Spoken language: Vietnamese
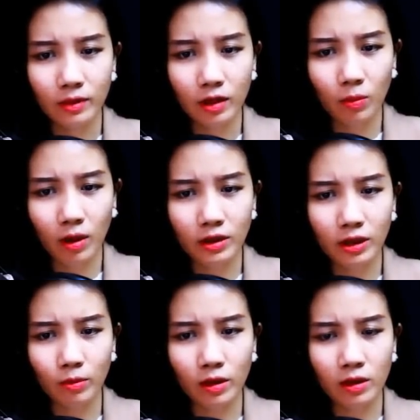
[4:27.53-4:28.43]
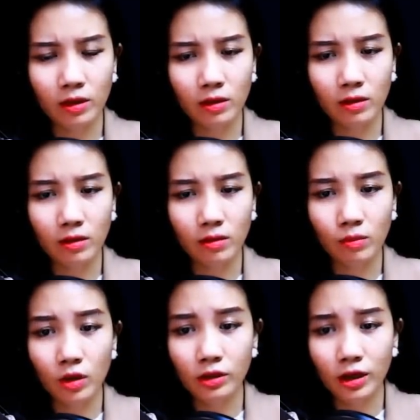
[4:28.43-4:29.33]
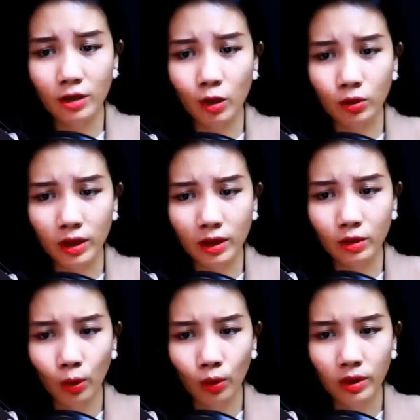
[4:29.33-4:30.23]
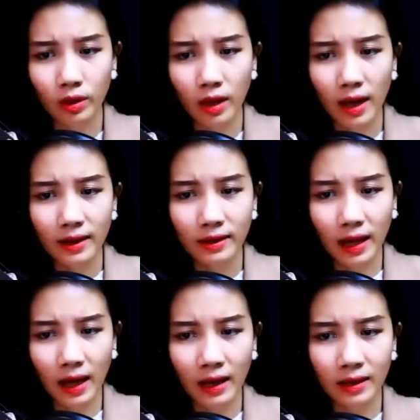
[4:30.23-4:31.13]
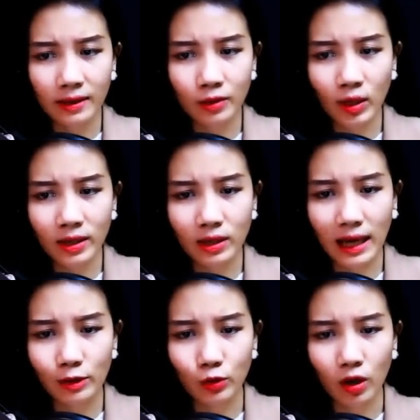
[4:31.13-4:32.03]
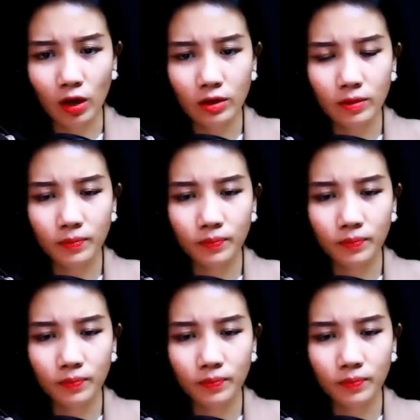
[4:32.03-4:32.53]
tất nhiên mà chỉ mới bước chân đầu tiên thôi, Khải đã xoay người lại rồi nói.